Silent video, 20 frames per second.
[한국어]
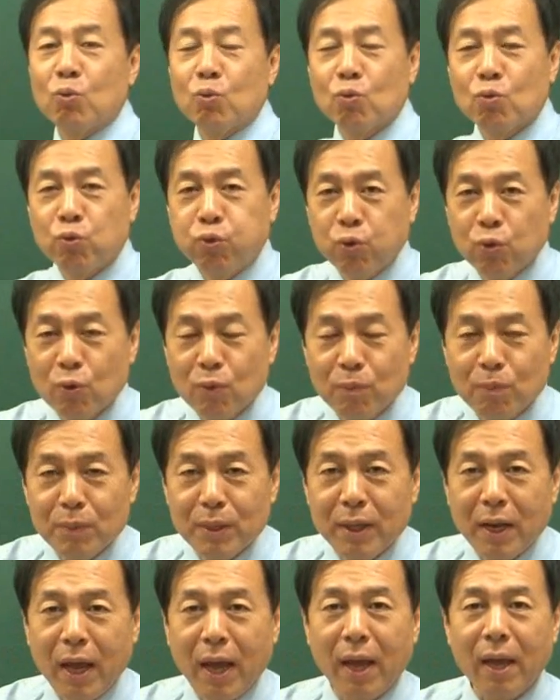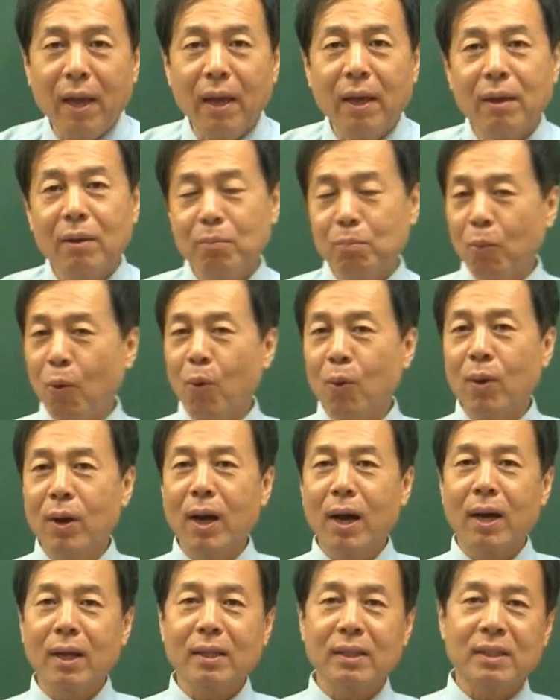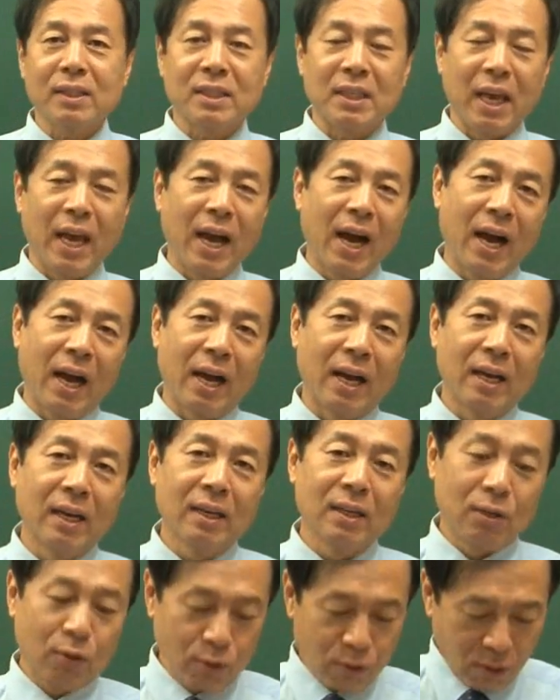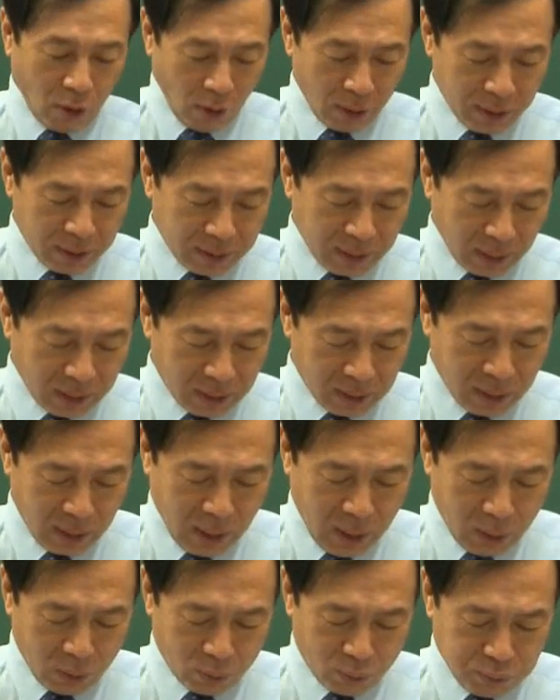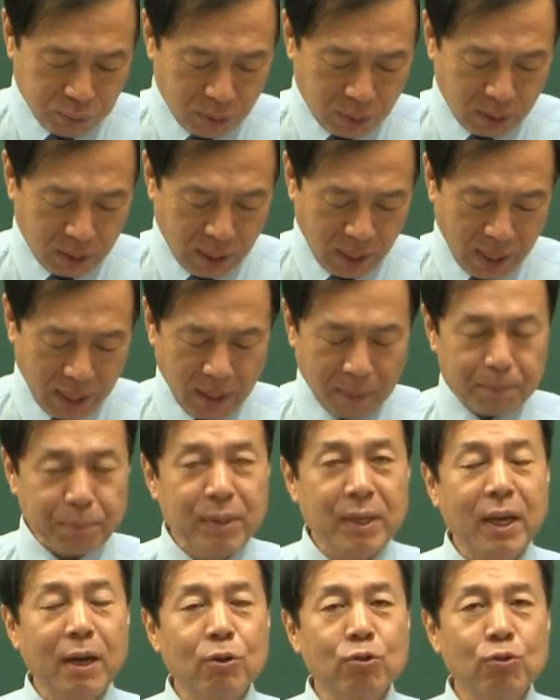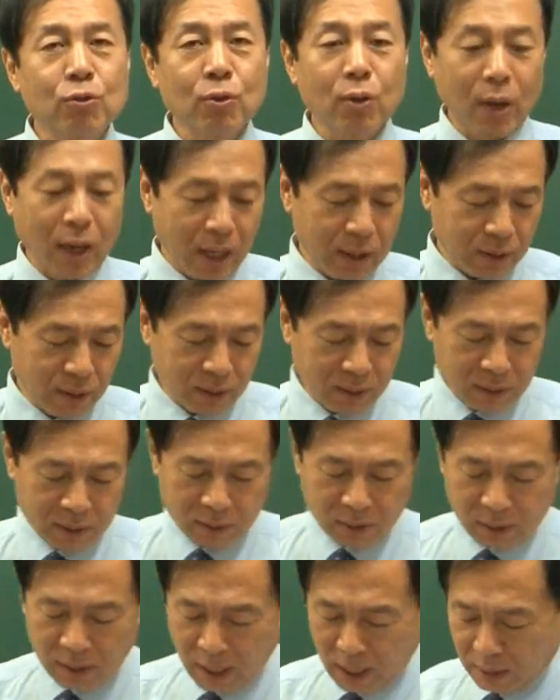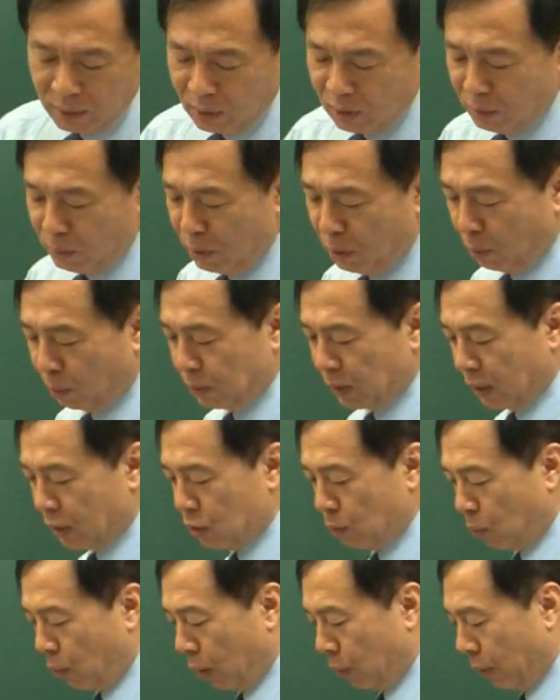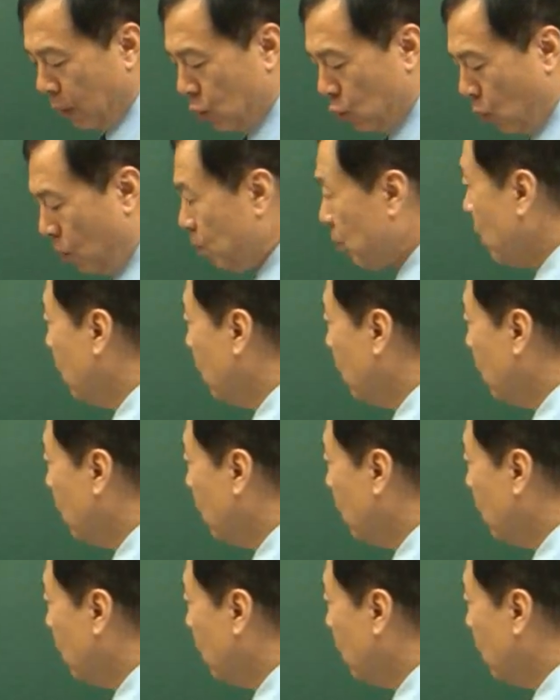국민의 뭔가 재앙 그리고 거기에 따른 국가에 피해를 주는 거나 그렇, 다 그런 의미를 봅니다. 여기서 뭐라고 했죠?